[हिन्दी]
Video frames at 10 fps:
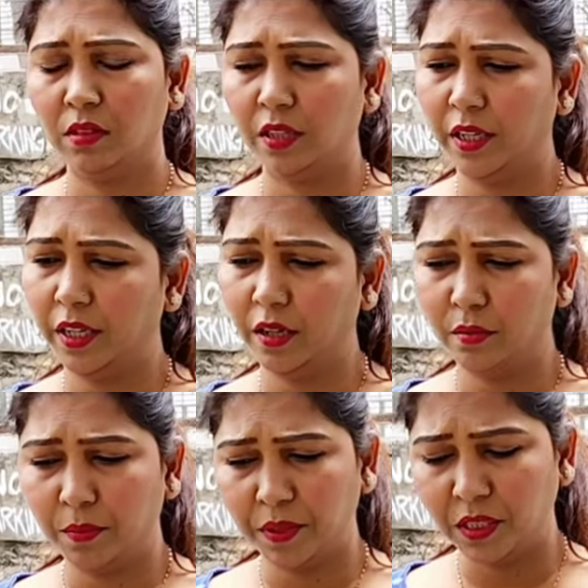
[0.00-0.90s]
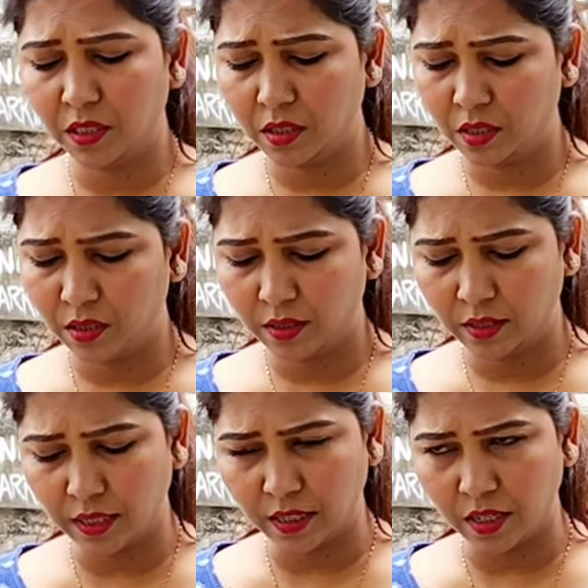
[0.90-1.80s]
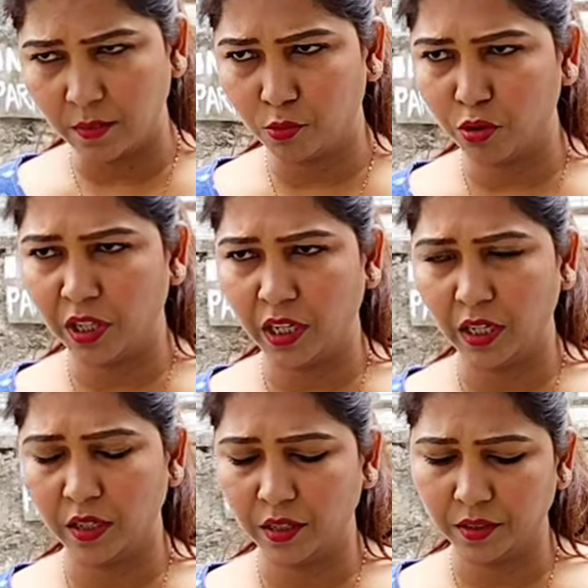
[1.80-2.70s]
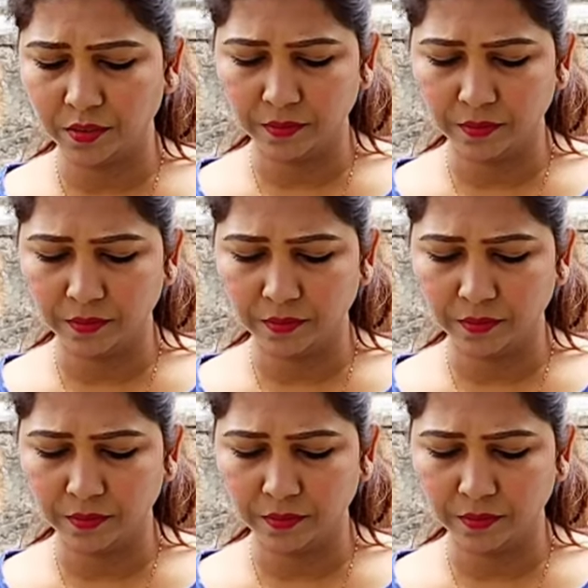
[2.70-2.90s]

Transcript: ठीक है मम्मी जी जैसे आपको ठीक लगे